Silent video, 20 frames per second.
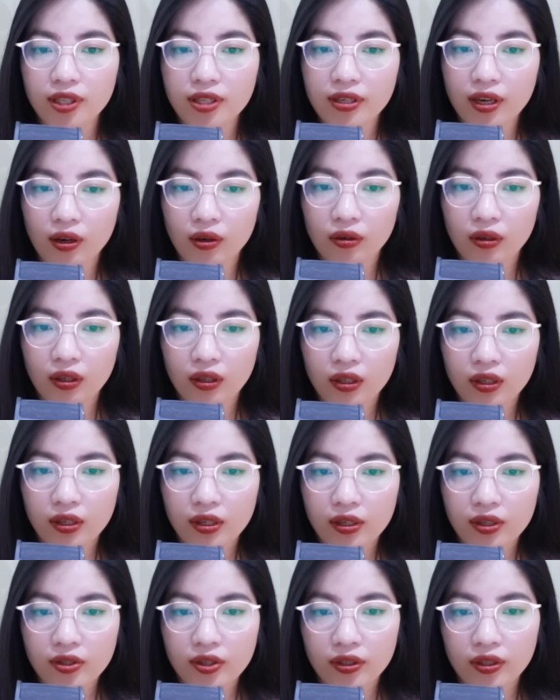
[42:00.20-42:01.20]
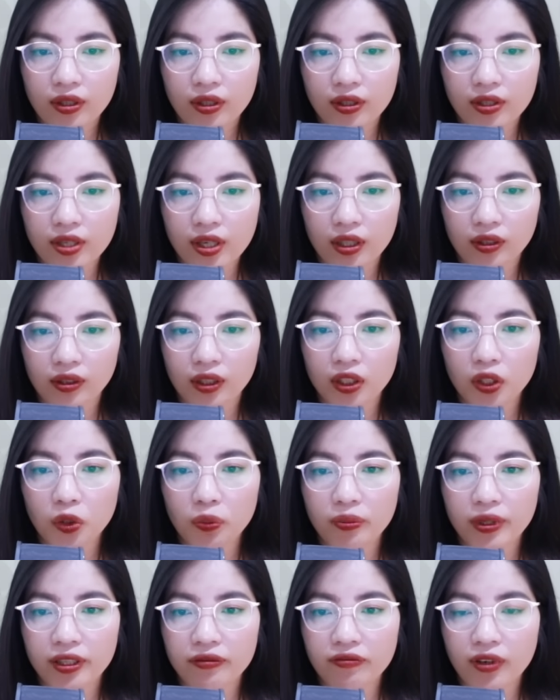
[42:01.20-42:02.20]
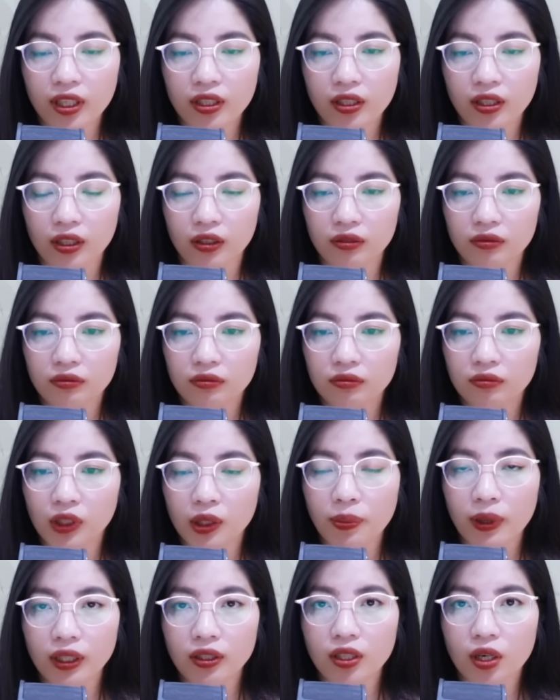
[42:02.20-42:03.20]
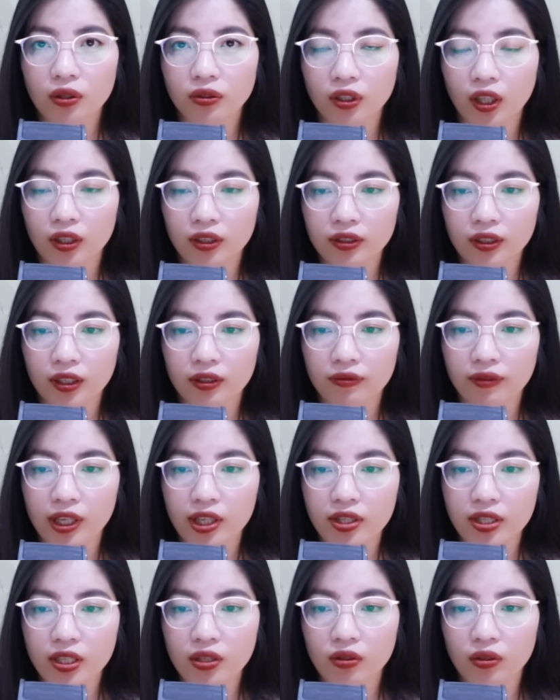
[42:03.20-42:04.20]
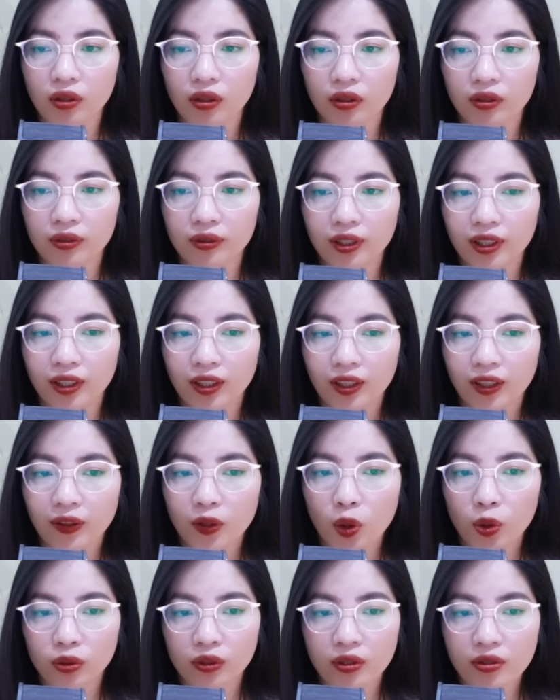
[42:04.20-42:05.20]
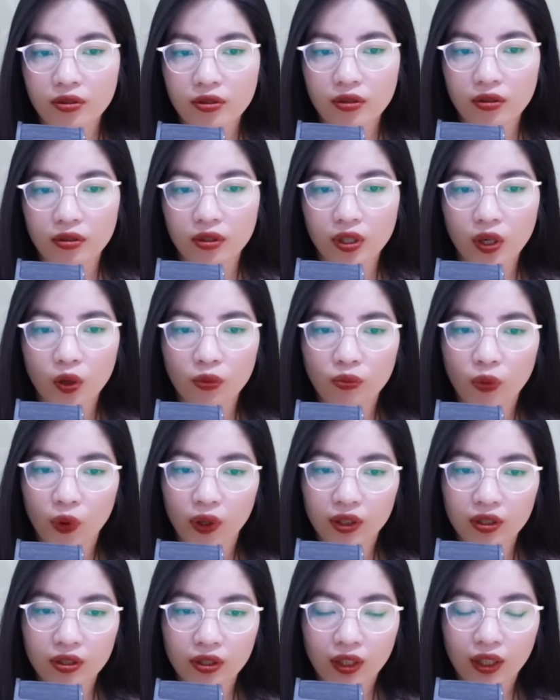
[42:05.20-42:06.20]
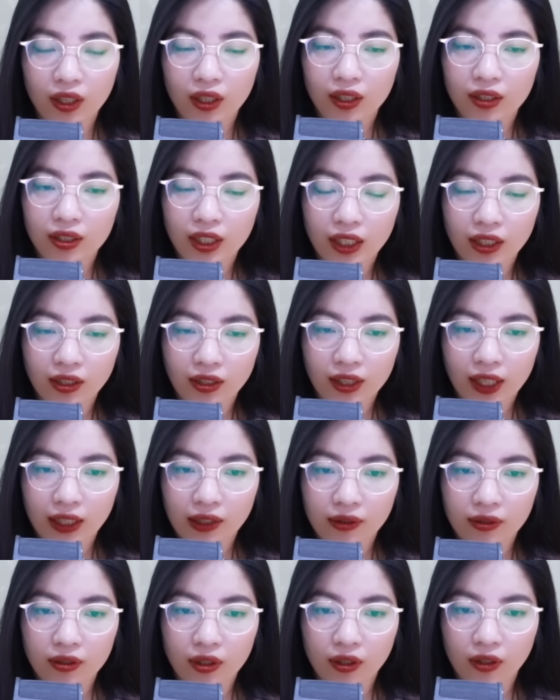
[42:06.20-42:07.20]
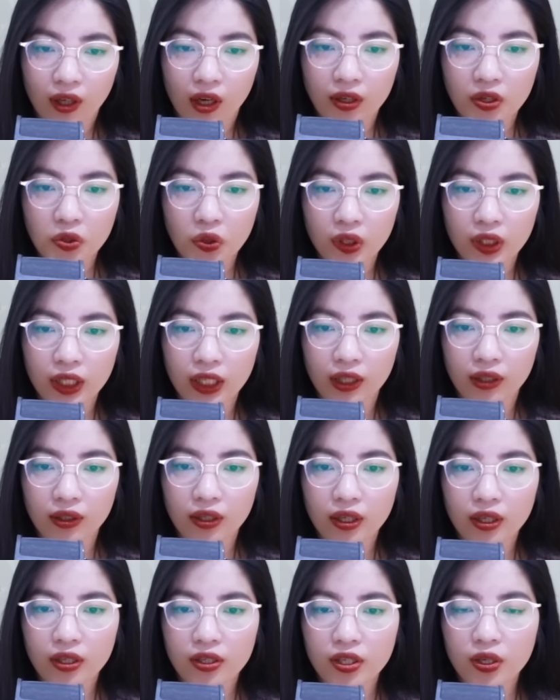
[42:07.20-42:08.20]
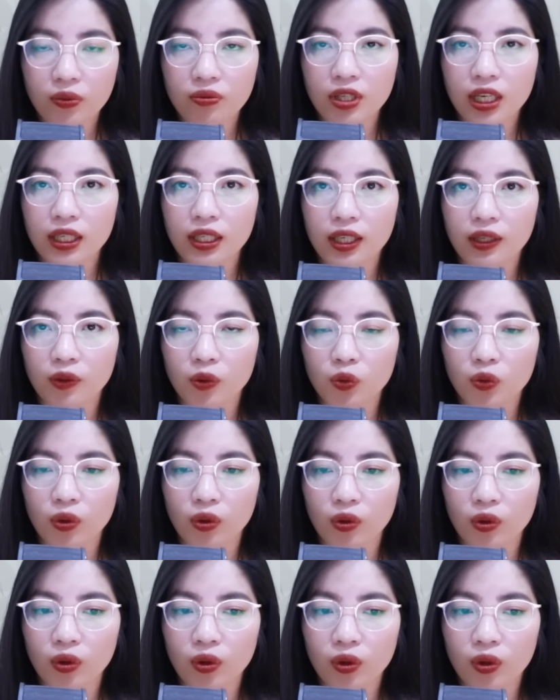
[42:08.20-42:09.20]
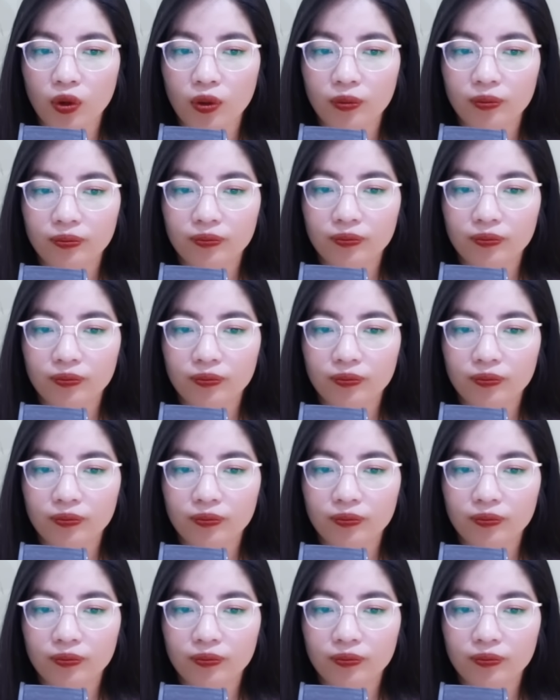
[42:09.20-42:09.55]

với nhau, chứ đừng chờ tới lúc bị phát hiện mới bắt đầu nói thật và xin lỗi. Cô thực sự không muốn nhìn cảnh tượng đó xuất hiện trong gia đình của cô.